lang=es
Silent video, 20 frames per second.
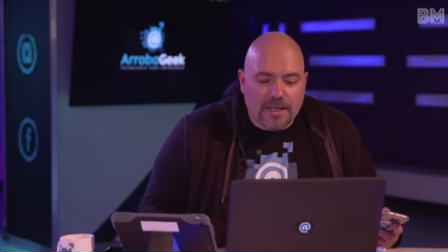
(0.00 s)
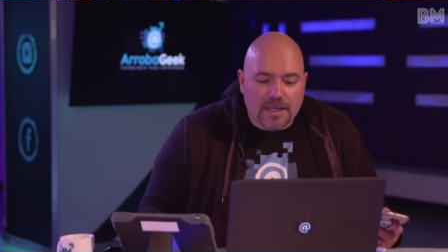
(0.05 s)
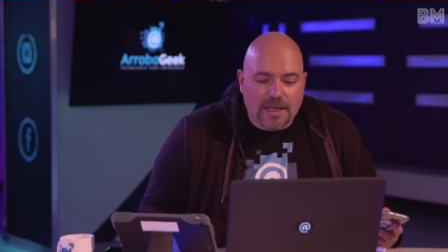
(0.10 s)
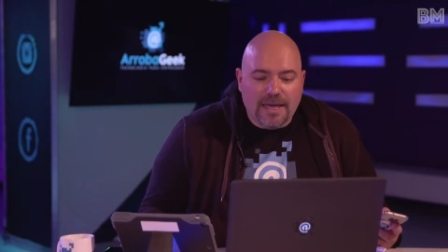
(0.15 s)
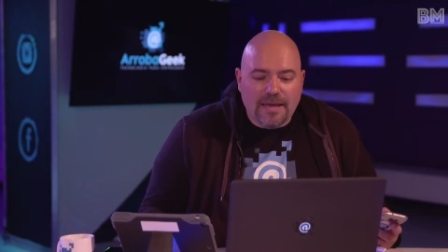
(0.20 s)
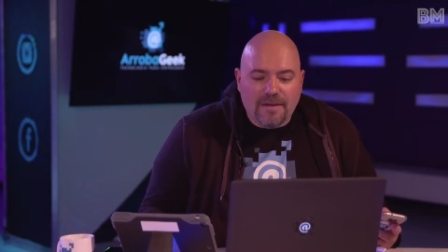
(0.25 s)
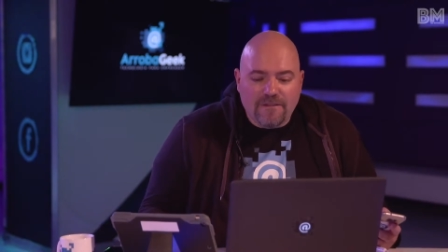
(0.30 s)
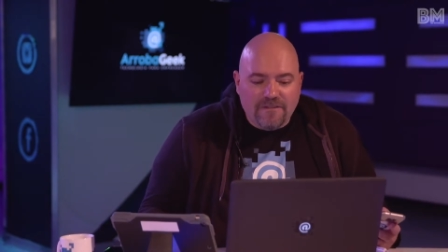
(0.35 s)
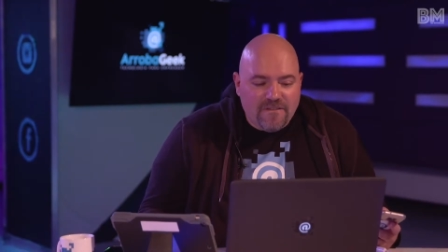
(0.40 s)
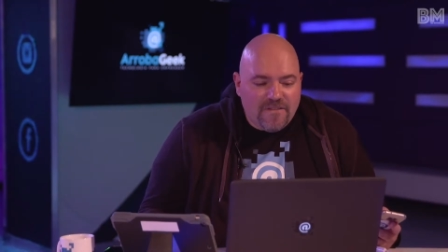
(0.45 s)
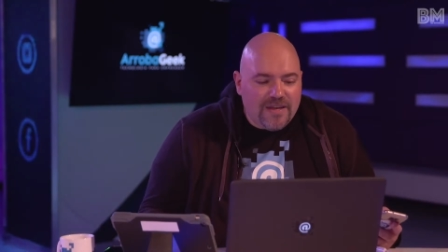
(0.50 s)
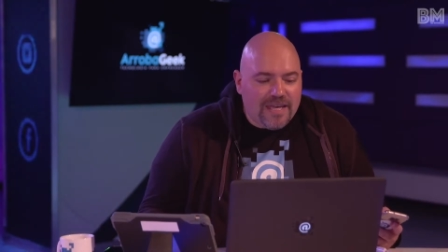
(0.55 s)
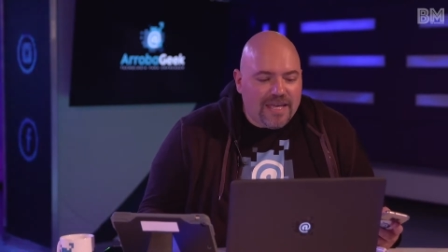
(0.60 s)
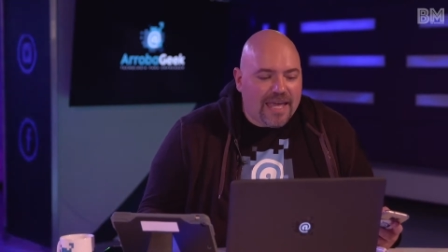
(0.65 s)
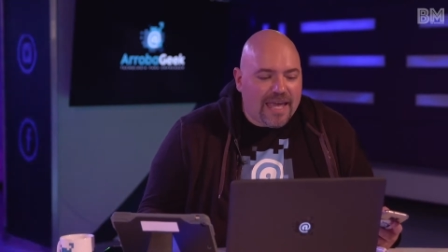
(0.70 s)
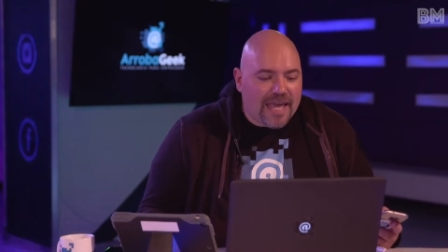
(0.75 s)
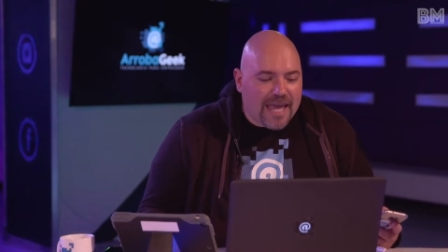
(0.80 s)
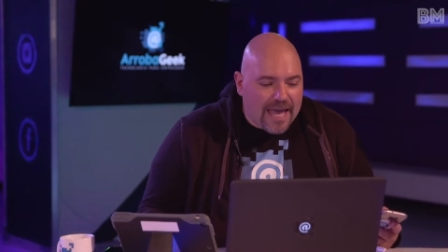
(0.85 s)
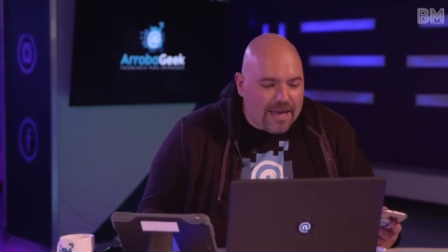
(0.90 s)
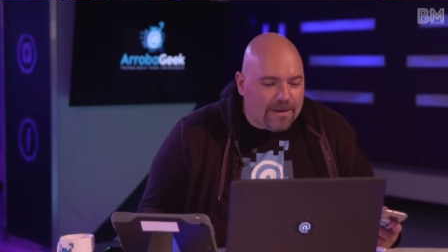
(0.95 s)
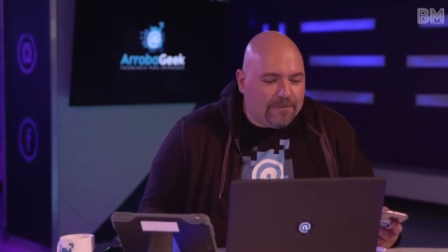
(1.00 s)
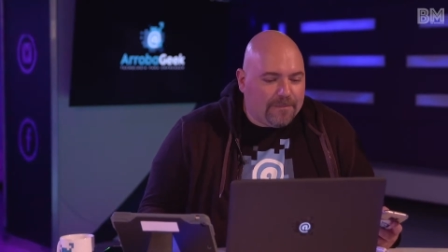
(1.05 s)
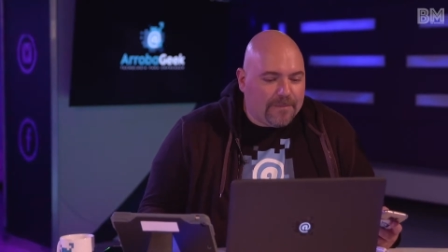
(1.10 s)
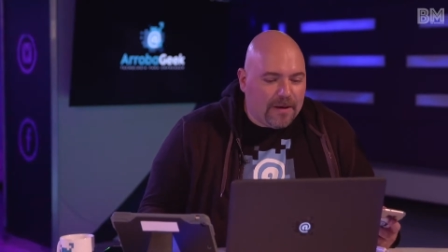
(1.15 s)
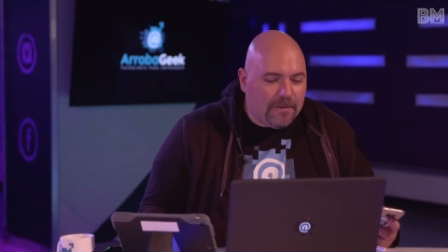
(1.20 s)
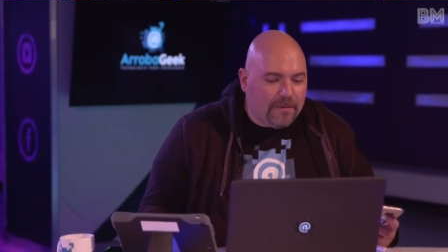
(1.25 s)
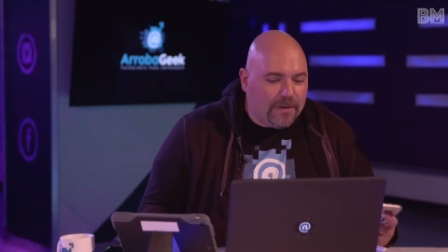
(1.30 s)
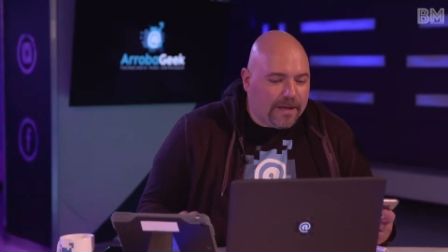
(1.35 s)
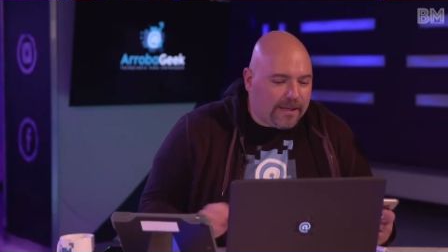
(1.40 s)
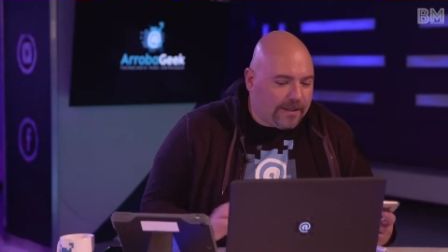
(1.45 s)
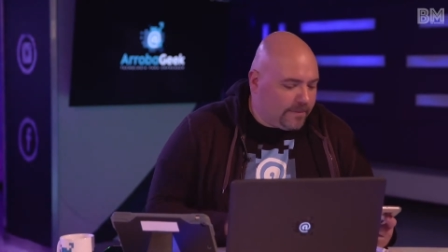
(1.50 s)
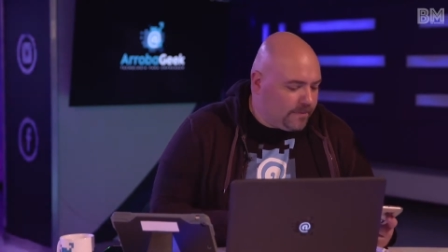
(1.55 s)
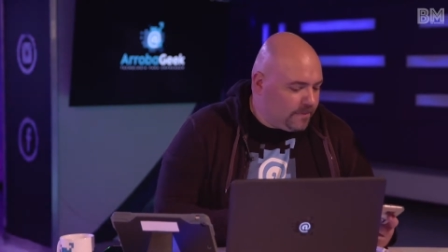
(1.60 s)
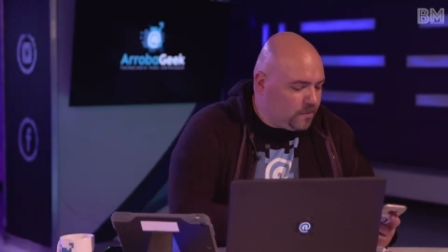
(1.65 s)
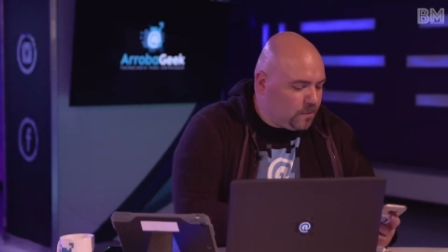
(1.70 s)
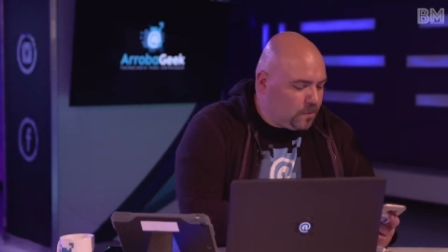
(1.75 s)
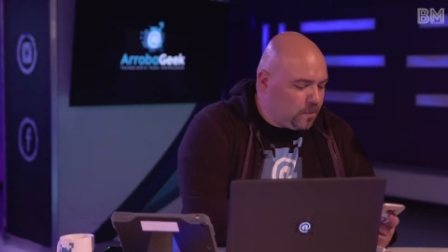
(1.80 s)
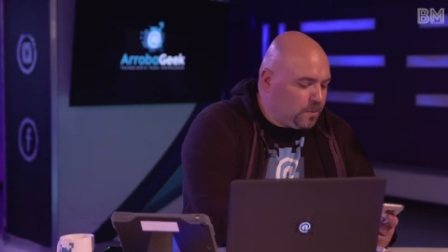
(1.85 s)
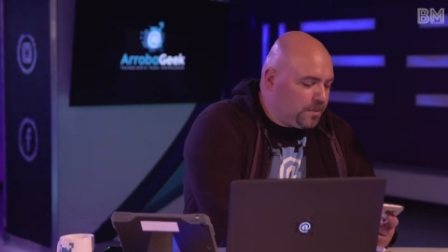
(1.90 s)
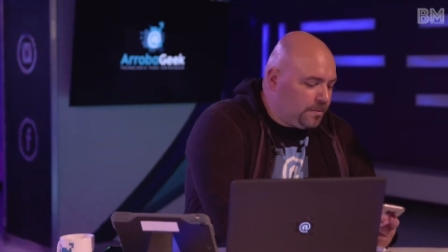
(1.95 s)
Giphy Can. A ver,
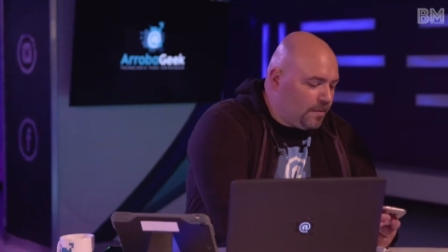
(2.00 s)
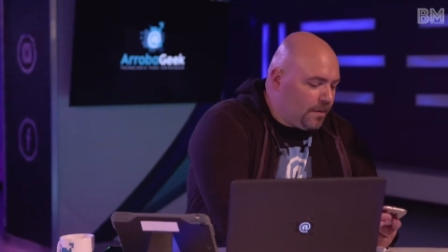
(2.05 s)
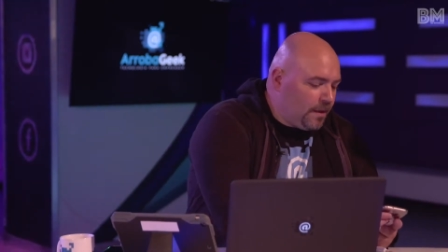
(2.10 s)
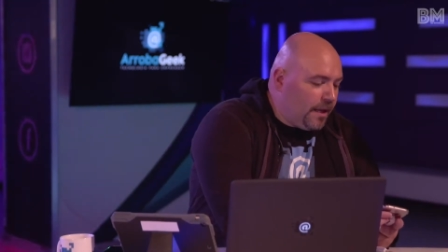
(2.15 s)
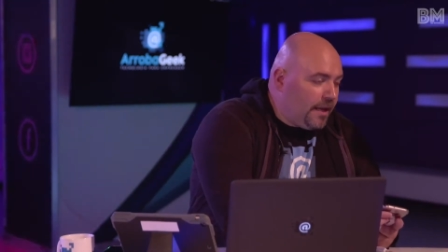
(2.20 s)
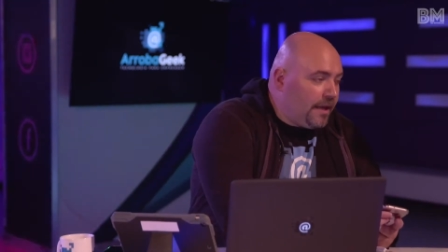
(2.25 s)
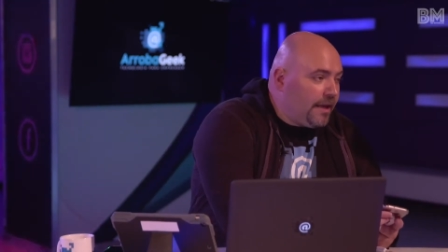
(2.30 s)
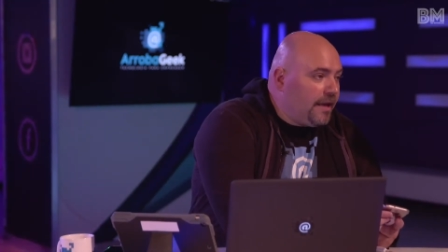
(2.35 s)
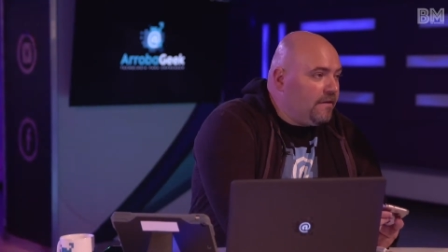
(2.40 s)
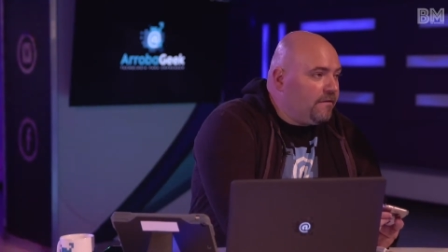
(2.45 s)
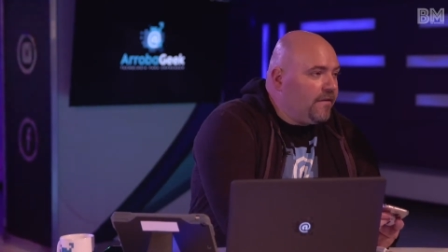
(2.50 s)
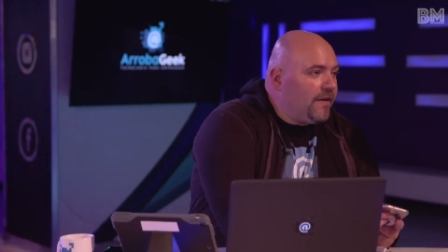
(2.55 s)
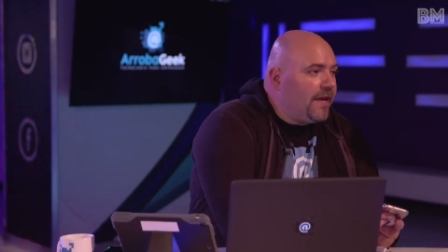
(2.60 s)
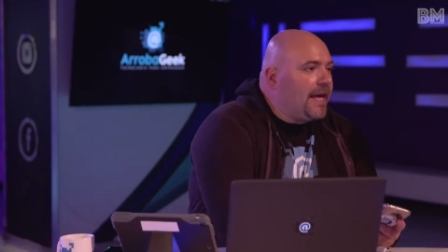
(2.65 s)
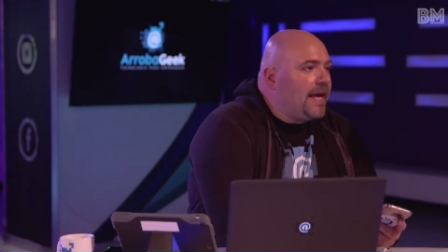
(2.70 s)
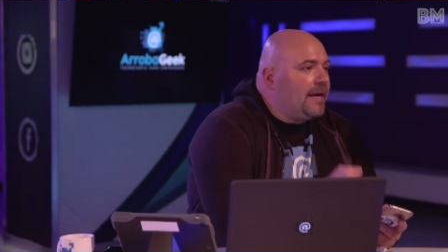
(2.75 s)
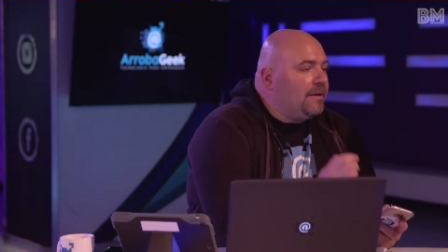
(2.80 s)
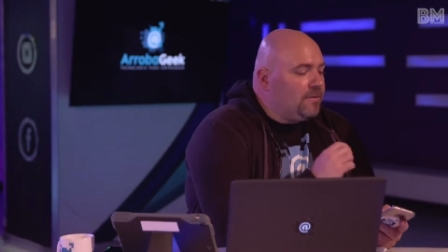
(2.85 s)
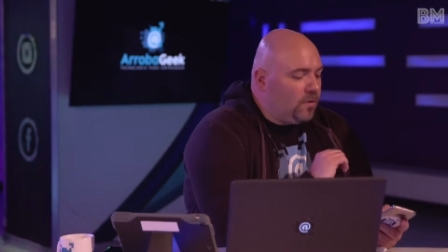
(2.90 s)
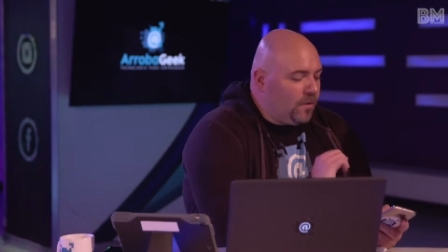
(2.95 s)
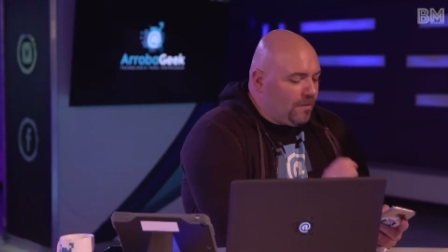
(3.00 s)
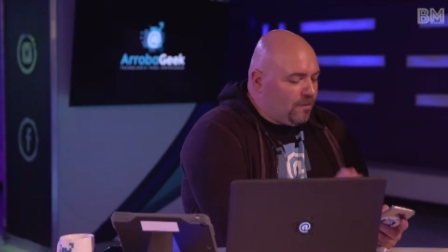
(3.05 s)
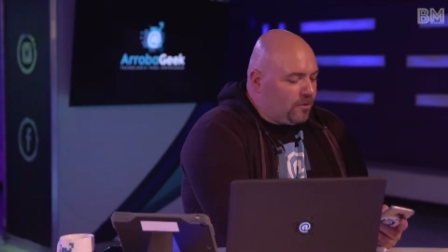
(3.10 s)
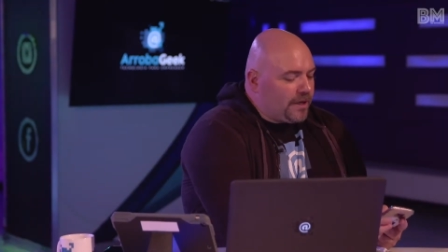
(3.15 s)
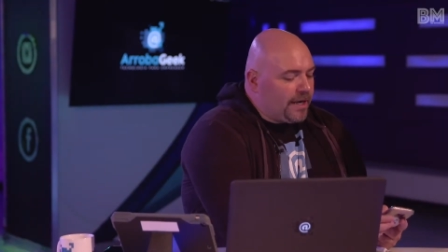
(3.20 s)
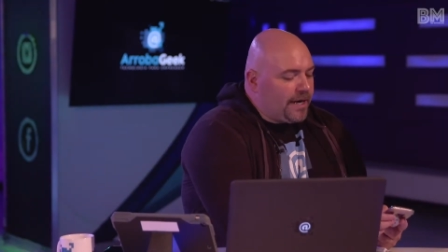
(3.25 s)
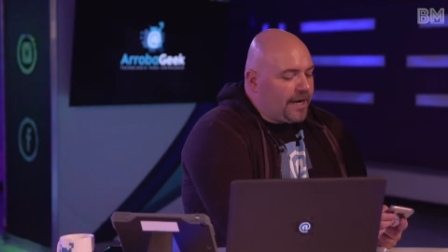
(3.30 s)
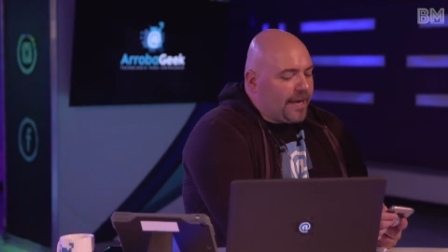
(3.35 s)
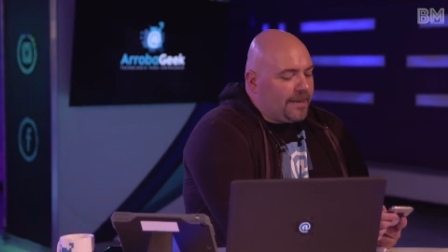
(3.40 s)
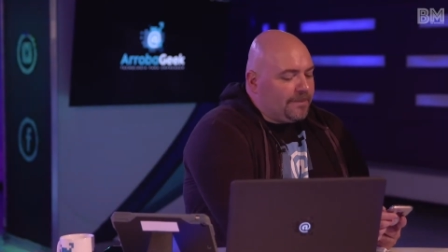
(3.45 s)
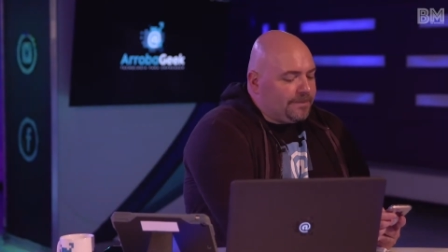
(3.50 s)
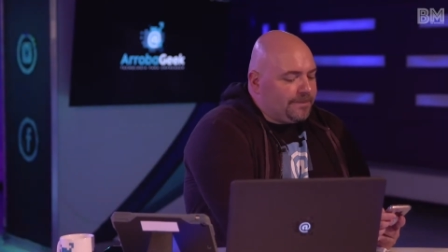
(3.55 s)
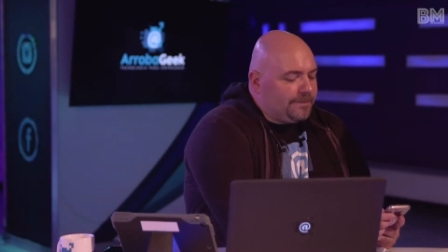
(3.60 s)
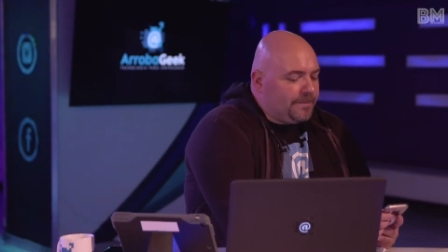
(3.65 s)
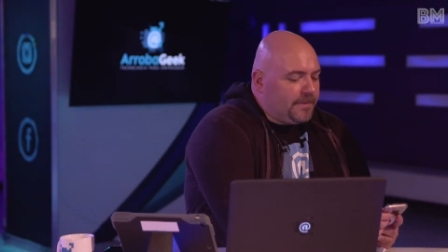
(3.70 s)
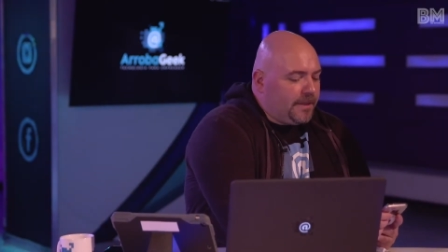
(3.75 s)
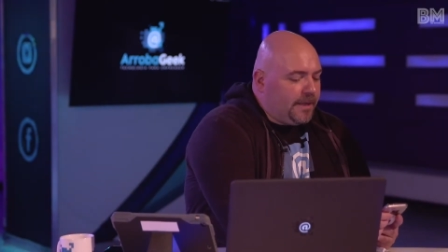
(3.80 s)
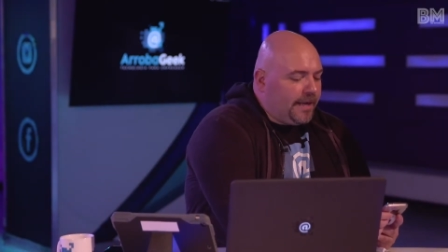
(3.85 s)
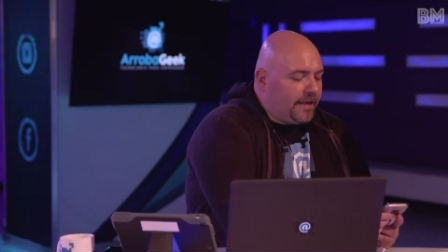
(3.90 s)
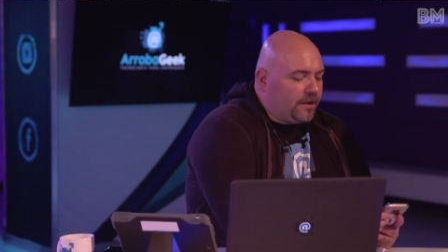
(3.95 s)
can lo voy a mostrar acá,
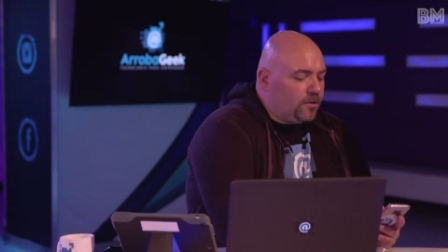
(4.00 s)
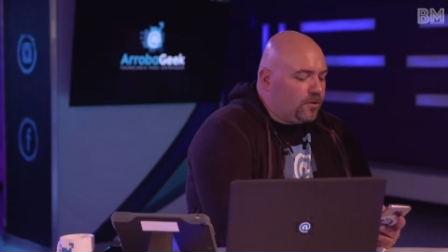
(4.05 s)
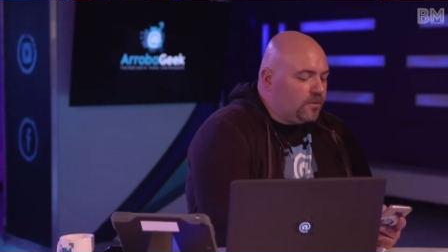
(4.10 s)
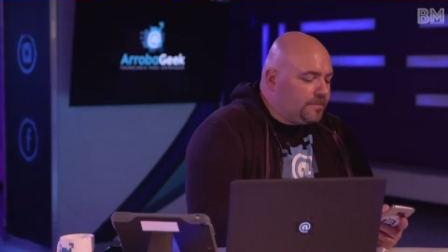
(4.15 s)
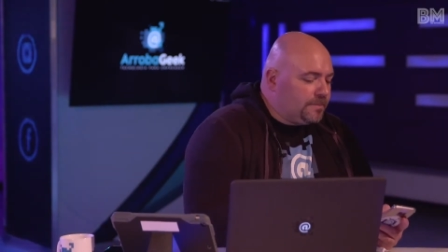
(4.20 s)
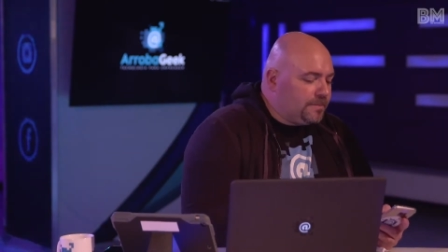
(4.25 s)
directo.